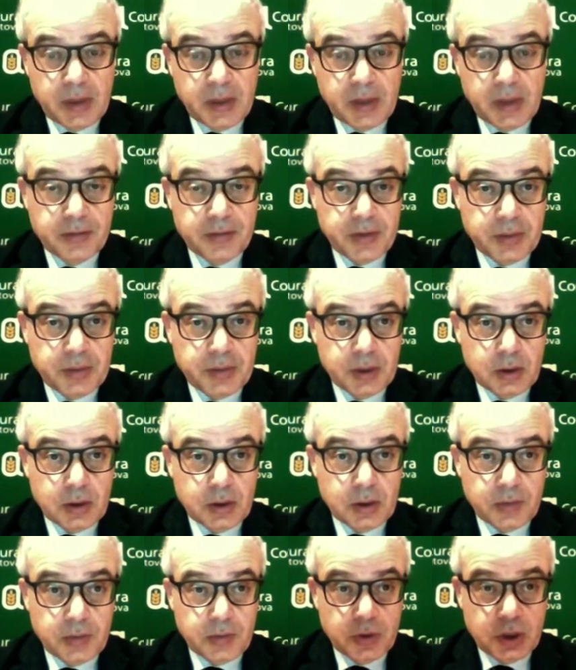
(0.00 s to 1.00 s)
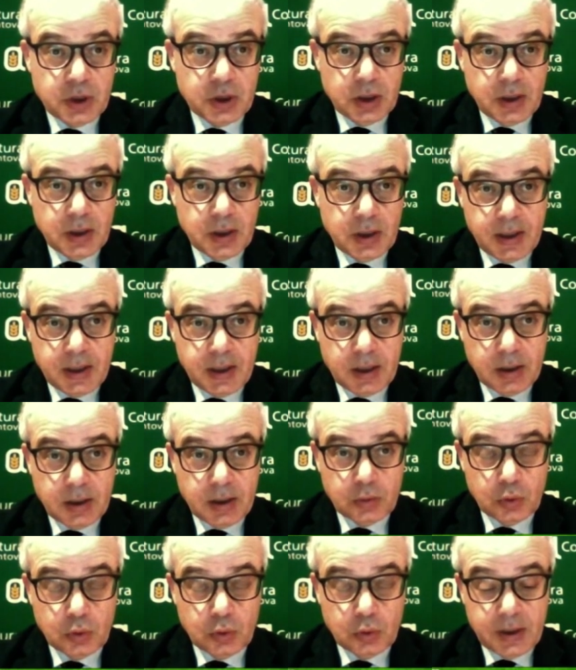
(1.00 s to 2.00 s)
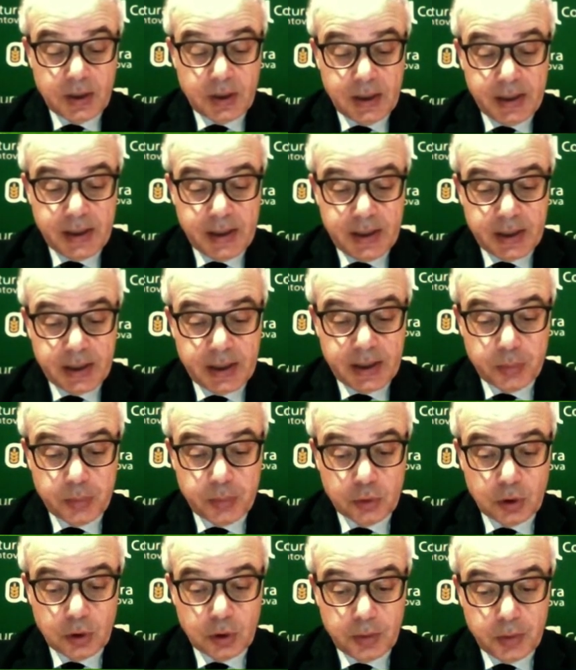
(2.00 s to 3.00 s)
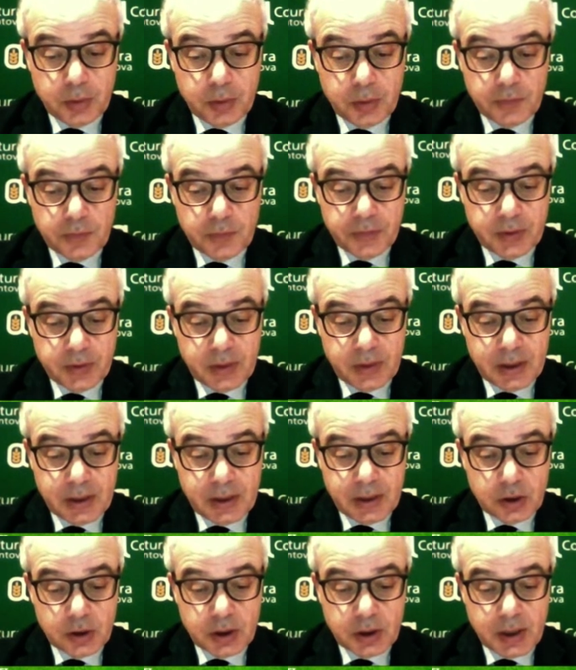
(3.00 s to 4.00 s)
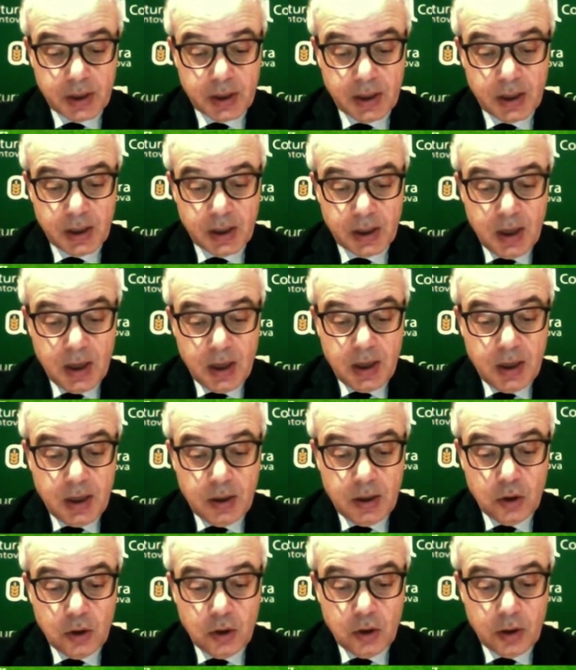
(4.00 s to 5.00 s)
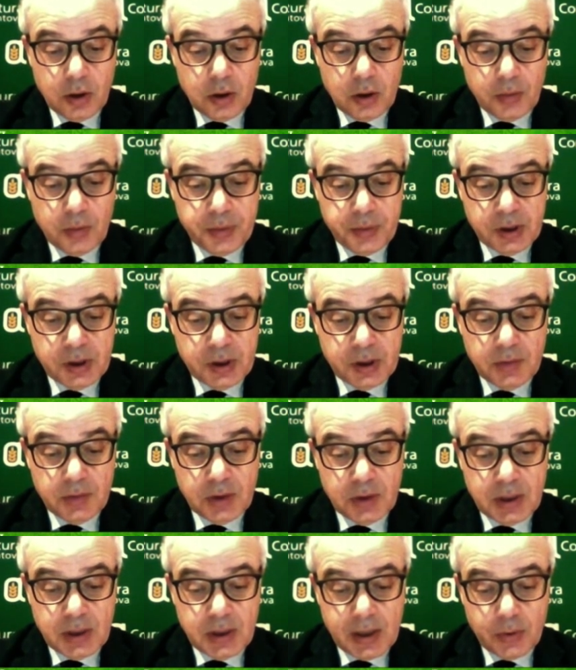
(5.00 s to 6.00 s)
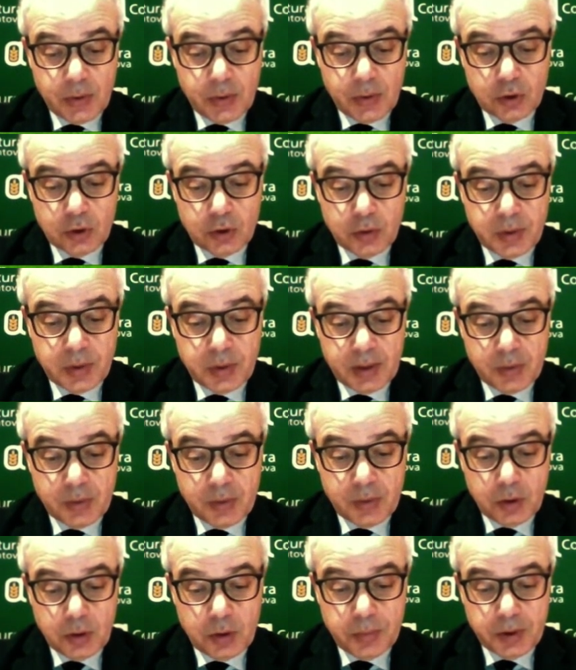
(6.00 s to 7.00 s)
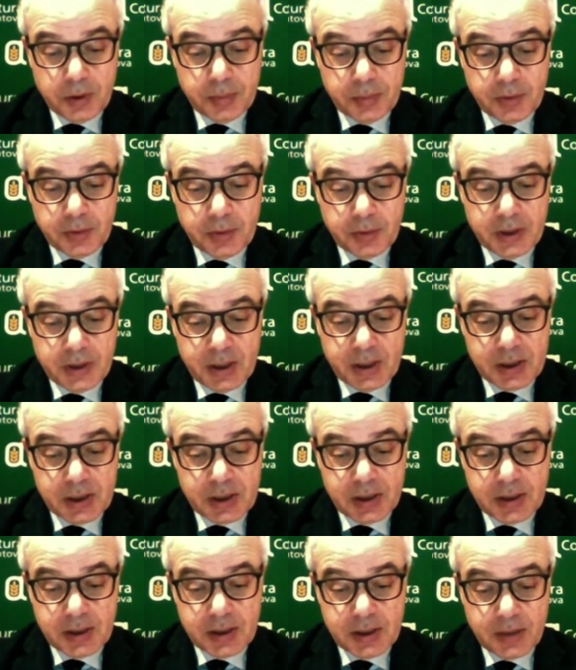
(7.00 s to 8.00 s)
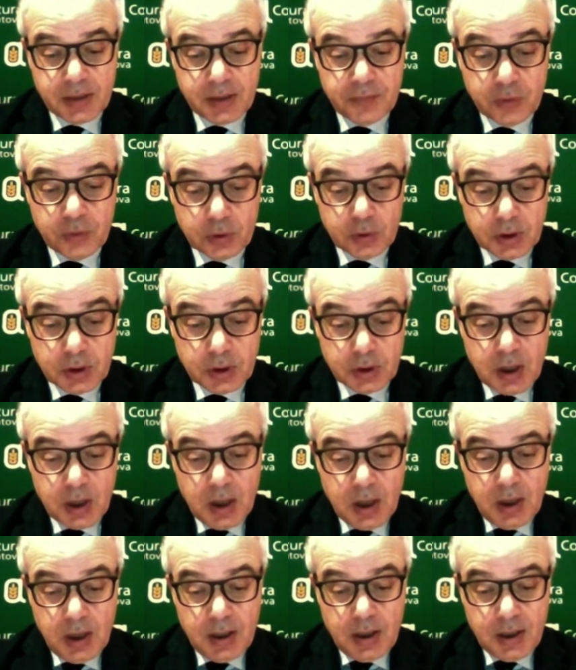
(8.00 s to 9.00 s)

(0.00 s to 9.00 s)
Ah, è veramente una vicenda tutta italiana che purtroppo conferma la nostra non competitività quando dobbiamo poi provvedere a stanziare i fondi.